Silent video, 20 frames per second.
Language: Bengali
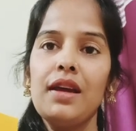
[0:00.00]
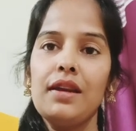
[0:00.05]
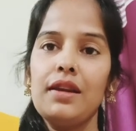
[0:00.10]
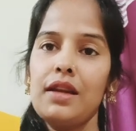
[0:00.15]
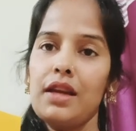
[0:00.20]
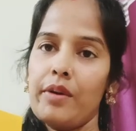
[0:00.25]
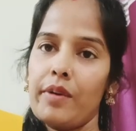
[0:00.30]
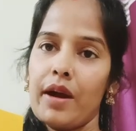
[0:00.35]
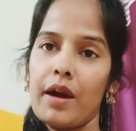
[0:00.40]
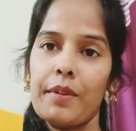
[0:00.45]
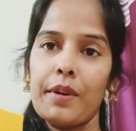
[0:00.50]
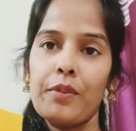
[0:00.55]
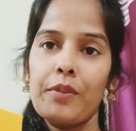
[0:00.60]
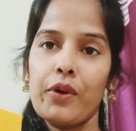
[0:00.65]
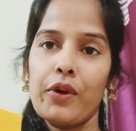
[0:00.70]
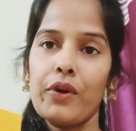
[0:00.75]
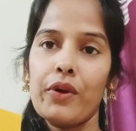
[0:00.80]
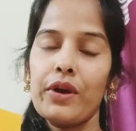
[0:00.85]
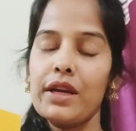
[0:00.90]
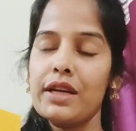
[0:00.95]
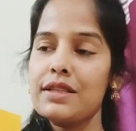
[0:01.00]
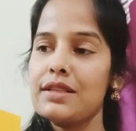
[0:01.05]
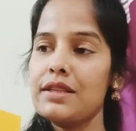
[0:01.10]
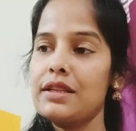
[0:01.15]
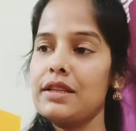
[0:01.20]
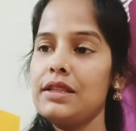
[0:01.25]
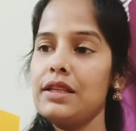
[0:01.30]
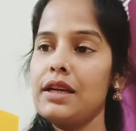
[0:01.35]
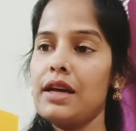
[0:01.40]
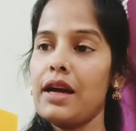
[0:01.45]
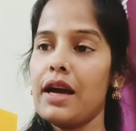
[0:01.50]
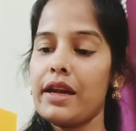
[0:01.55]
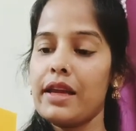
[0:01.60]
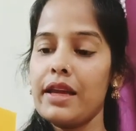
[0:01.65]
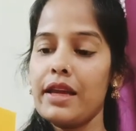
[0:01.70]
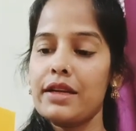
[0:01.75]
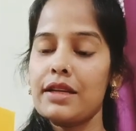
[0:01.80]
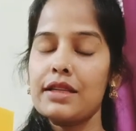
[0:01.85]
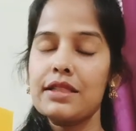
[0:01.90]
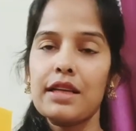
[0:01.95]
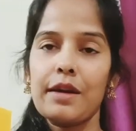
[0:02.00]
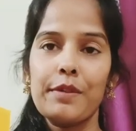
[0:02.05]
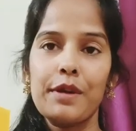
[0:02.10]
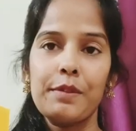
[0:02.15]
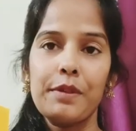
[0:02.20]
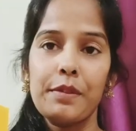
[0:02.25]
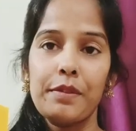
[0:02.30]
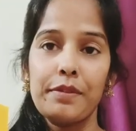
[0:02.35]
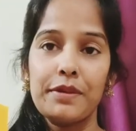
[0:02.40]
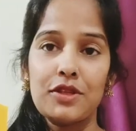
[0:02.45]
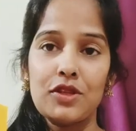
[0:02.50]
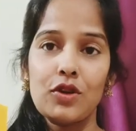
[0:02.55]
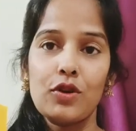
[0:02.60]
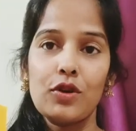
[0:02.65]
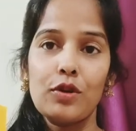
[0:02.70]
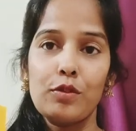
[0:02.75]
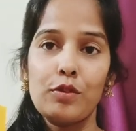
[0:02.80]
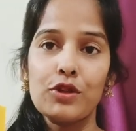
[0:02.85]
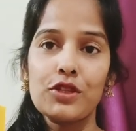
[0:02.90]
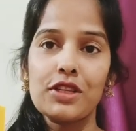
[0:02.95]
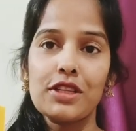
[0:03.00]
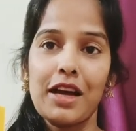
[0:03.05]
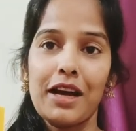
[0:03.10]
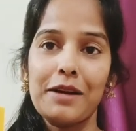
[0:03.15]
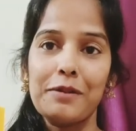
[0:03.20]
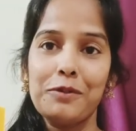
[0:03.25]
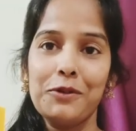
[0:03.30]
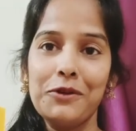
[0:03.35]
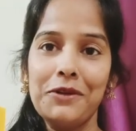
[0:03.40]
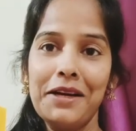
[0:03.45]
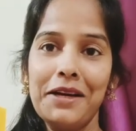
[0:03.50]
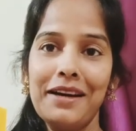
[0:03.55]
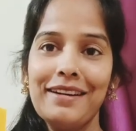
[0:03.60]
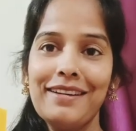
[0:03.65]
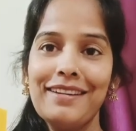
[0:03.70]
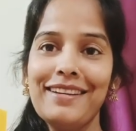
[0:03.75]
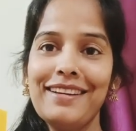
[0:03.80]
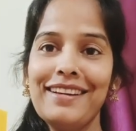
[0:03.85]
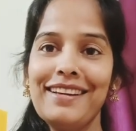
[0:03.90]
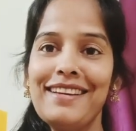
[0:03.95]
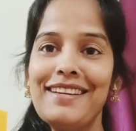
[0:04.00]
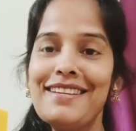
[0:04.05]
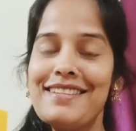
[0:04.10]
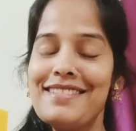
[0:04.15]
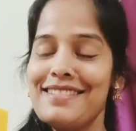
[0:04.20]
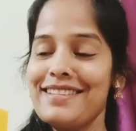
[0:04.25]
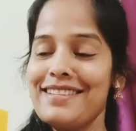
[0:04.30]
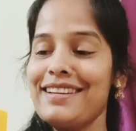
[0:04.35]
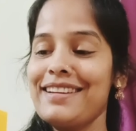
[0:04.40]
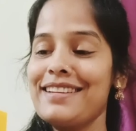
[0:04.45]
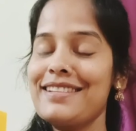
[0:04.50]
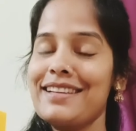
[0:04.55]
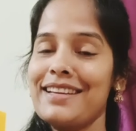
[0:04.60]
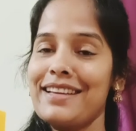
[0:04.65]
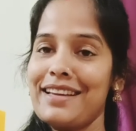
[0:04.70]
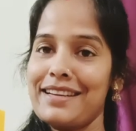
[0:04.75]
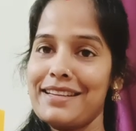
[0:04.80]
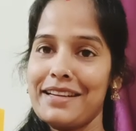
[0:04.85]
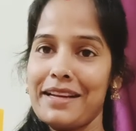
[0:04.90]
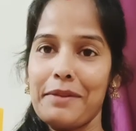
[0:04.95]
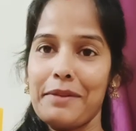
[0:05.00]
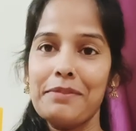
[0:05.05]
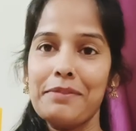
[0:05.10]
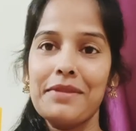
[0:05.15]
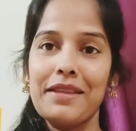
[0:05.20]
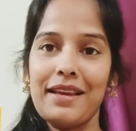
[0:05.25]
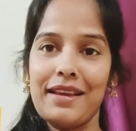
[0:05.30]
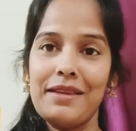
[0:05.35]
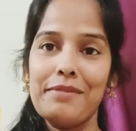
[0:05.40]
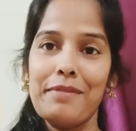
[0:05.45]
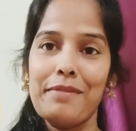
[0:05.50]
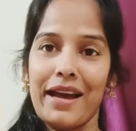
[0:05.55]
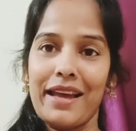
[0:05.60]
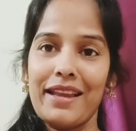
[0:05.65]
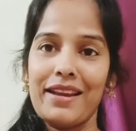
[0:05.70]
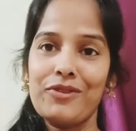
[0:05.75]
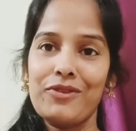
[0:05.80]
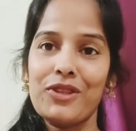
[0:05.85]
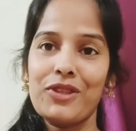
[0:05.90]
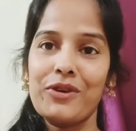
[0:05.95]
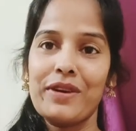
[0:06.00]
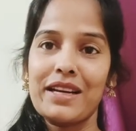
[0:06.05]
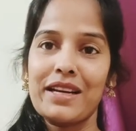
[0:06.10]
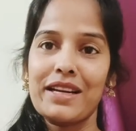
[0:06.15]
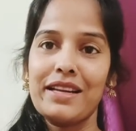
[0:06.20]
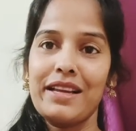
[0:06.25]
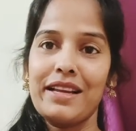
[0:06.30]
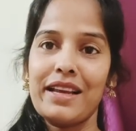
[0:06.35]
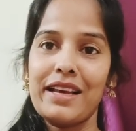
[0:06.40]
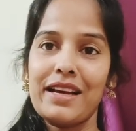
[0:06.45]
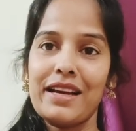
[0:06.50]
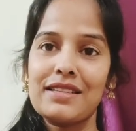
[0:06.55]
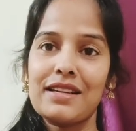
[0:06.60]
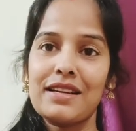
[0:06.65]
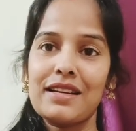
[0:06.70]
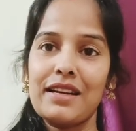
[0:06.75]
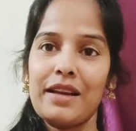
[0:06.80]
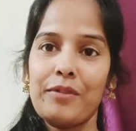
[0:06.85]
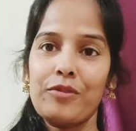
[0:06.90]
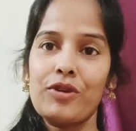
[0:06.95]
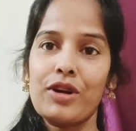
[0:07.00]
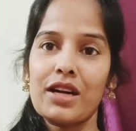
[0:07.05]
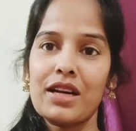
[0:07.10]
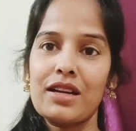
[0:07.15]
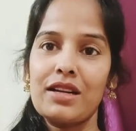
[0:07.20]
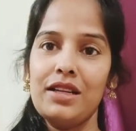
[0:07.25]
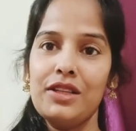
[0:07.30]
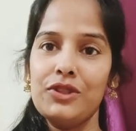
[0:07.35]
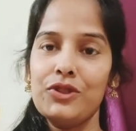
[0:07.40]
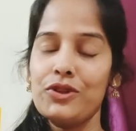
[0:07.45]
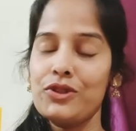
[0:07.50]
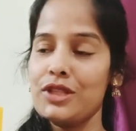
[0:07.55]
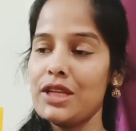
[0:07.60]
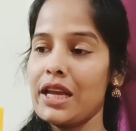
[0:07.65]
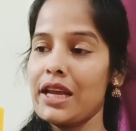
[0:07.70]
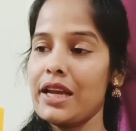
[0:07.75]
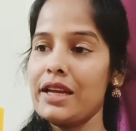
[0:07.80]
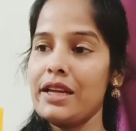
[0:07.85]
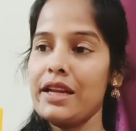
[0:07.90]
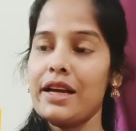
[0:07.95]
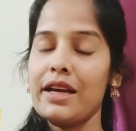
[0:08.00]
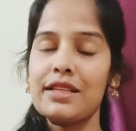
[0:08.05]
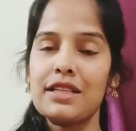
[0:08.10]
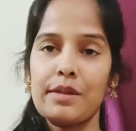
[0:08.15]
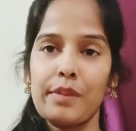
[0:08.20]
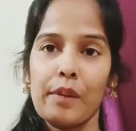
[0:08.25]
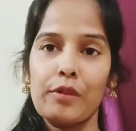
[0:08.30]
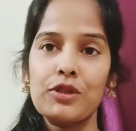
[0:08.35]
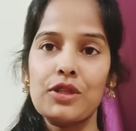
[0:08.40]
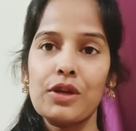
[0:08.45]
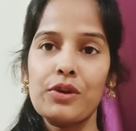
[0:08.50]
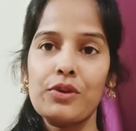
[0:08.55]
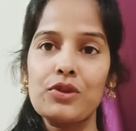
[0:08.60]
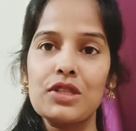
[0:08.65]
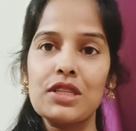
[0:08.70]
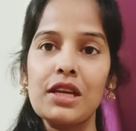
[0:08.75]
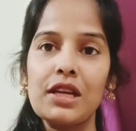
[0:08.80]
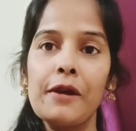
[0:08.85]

নেওয়া আমার মনে হয় না সেটা ঠিক আর কেকটার সামনে আমি বেশিক্ষণ বসে থাকবো না ঠিক আছে কেকটাকে আমি দেখি বাইরে কোথাও একটা রেখে আসার এমন একটা নিজন জায়গায় রেখে আসার ব্যবস্থা করছি